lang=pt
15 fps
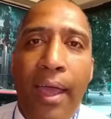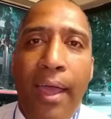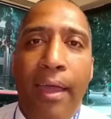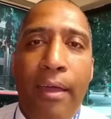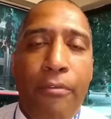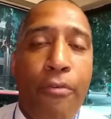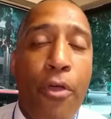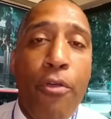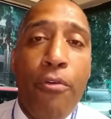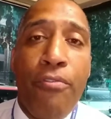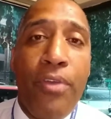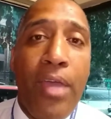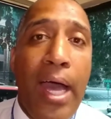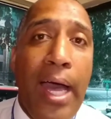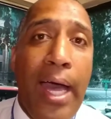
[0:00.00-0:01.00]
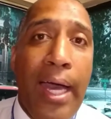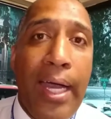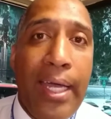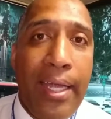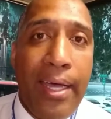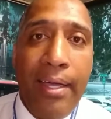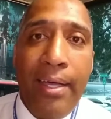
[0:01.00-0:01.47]
é, foi o
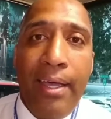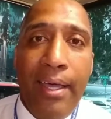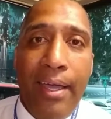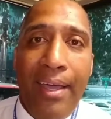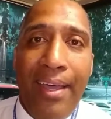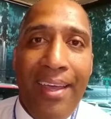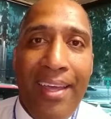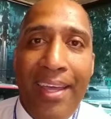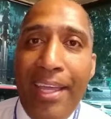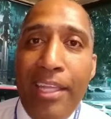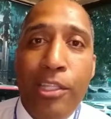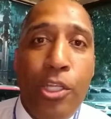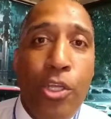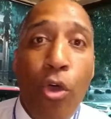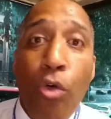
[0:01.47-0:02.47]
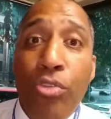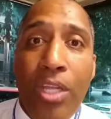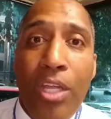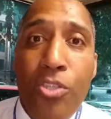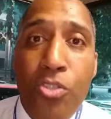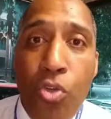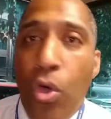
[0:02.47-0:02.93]
Viagra, é, é, entre
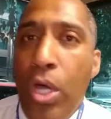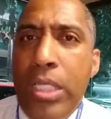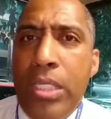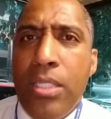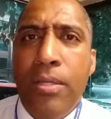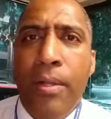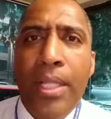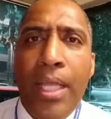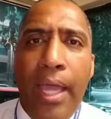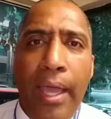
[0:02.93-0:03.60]
outras coisas,